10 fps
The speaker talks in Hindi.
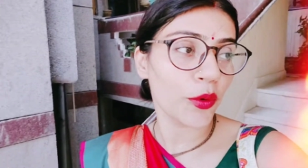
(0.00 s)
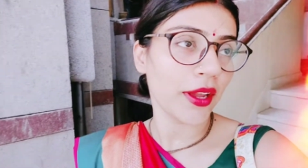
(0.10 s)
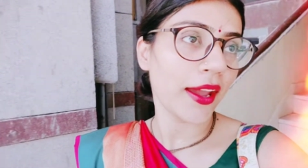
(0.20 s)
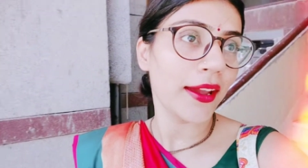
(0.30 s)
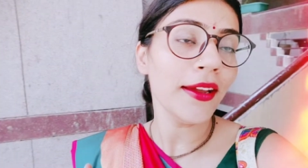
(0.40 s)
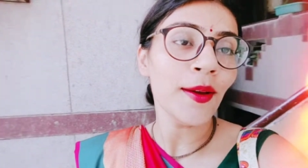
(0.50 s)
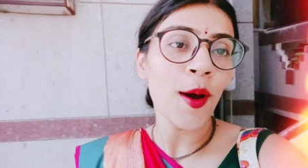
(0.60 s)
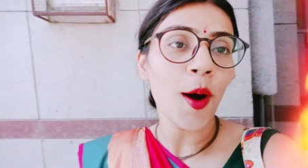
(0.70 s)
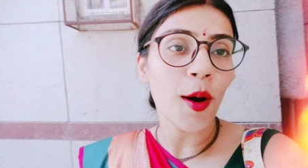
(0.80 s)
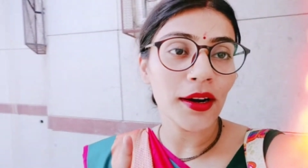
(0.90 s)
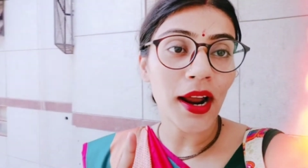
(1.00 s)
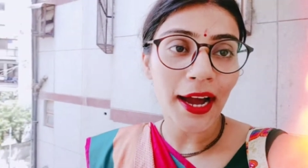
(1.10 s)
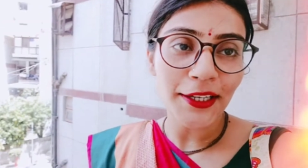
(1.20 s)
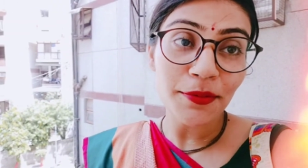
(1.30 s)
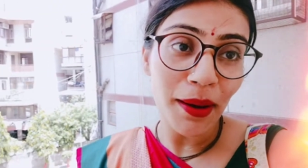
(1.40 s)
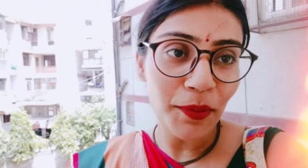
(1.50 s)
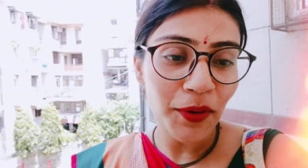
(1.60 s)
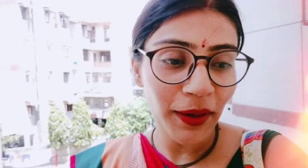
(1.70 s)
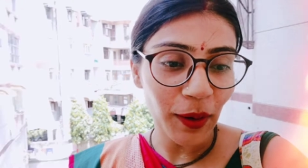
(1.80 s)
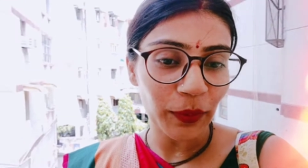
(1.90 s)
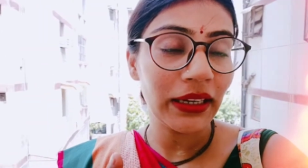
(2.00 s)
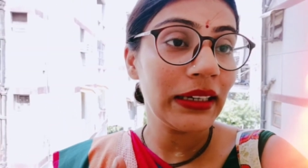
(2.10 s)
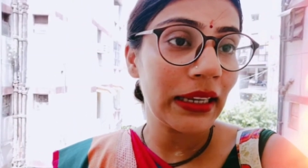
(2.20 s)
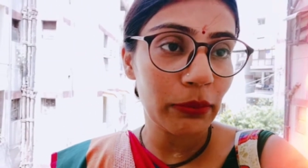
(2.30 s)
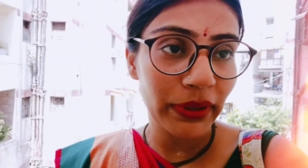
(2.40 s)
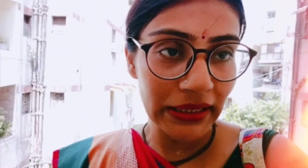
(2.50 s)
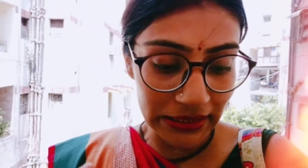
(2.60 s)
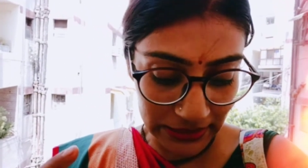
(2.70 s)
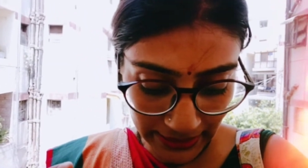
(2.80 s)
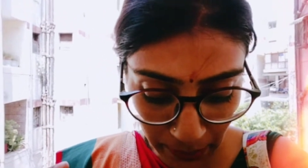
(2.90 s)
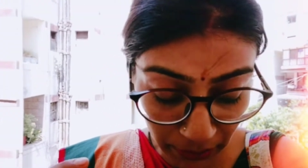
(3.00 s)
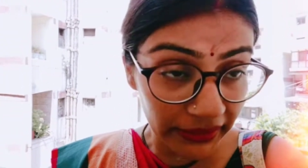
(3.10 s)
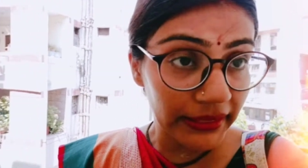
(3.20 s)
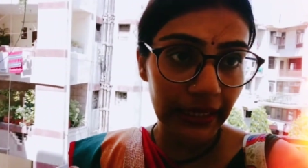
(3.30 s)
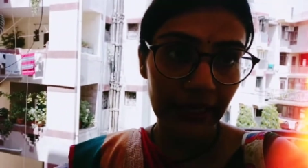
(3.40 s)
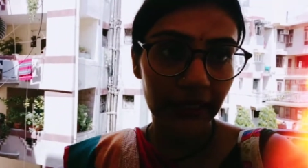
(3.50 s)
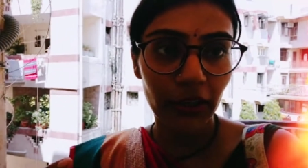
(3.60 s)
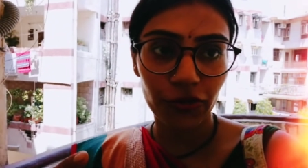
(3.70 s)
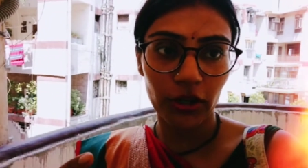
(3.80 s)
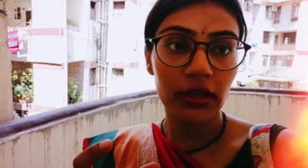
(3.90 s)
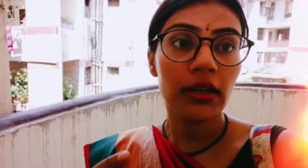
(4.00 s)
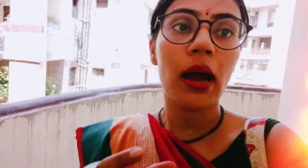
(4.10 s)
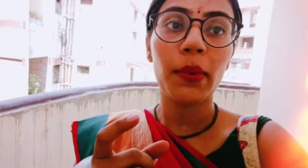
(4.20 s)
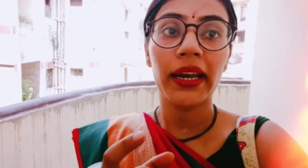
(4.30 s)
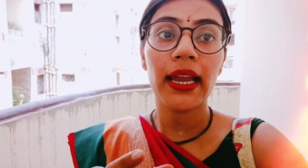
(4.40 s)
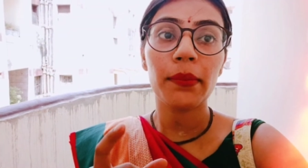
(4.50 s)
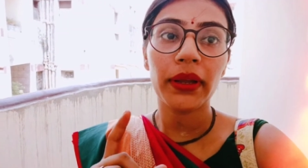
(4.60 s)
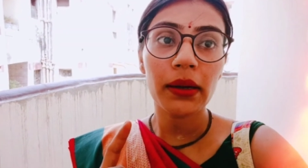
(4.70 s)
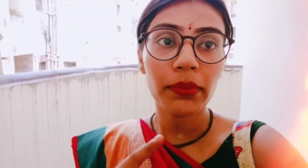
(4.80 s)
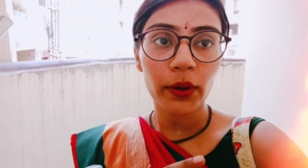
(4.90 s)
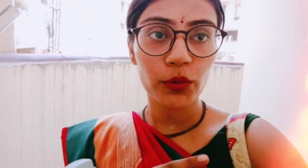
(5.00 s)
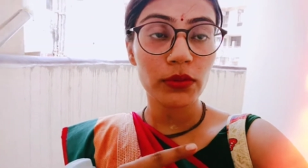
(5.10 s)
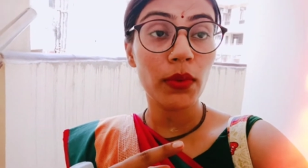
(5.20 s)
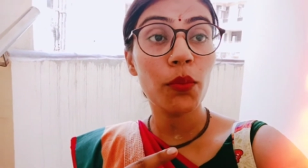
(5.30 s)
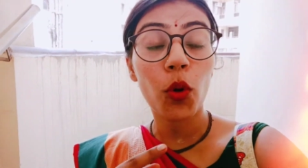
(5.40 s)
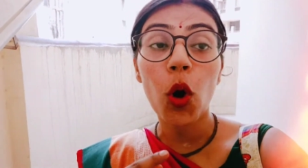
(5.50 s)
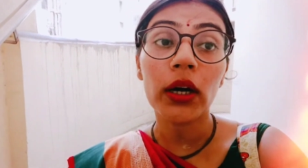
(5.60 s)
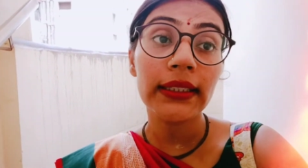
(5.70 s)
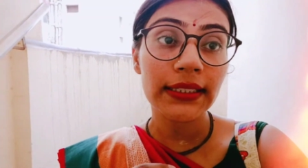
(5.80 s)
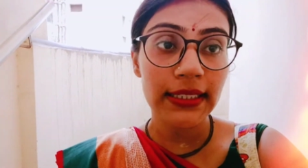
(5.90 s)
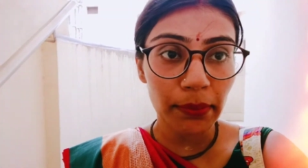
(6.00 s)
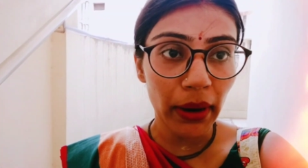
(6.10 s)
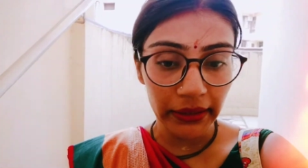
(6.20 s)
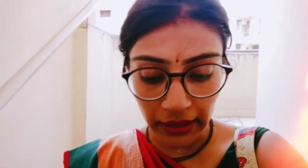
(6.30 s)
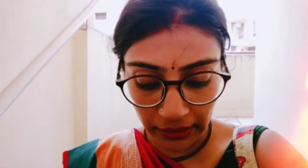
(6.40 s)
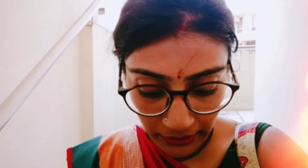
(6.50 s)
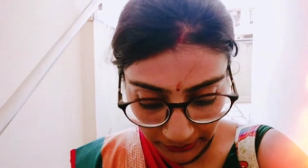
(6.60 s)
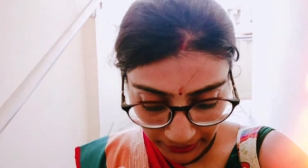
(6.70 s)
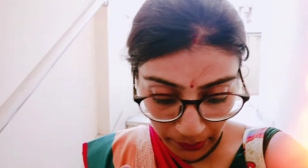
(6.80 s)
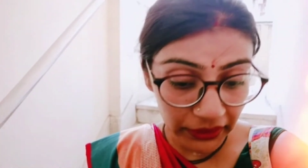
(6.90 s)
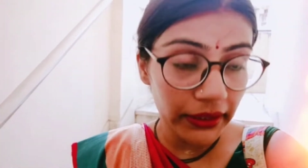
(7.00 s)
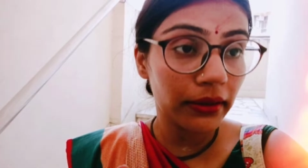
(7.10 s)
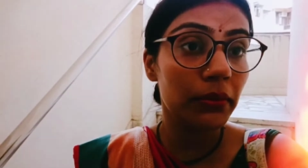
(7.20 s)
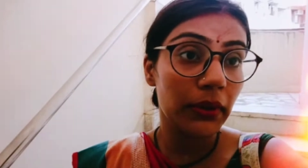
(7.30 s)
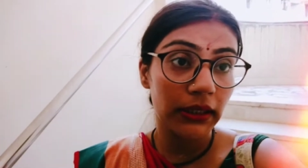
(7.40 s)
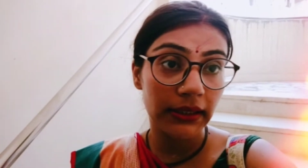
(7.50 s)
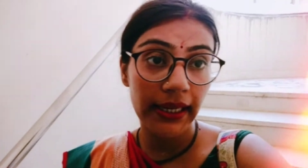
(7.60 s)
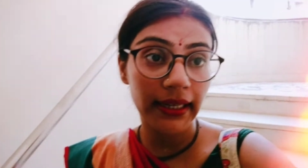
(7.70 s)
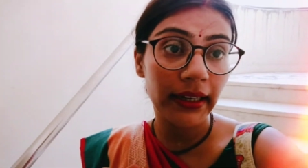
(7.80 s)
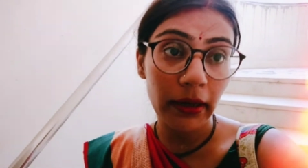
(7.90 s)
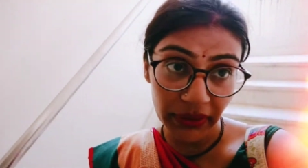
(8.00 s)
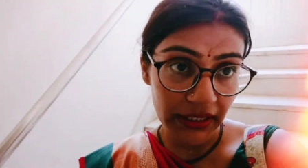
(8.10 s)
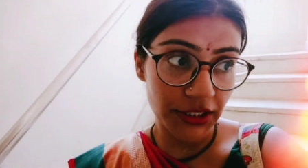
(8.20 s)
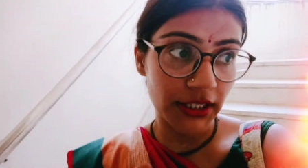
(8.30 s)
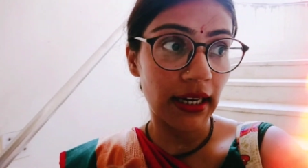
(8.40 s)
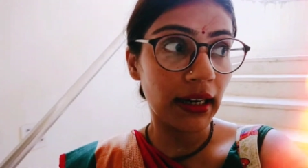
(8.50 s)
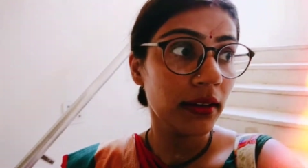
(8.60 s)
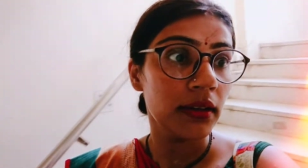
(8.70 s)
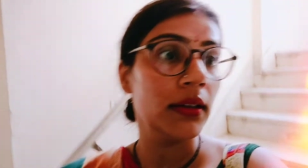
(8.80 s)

हो गया है और आज मैं आपको कराऊंगी गणपति जी के मंदिर के दर्शन हमारे यहाँ पे ना पड़ोस में बहुत अच्छा पांडाल लगता है मन, ये गणपति जी का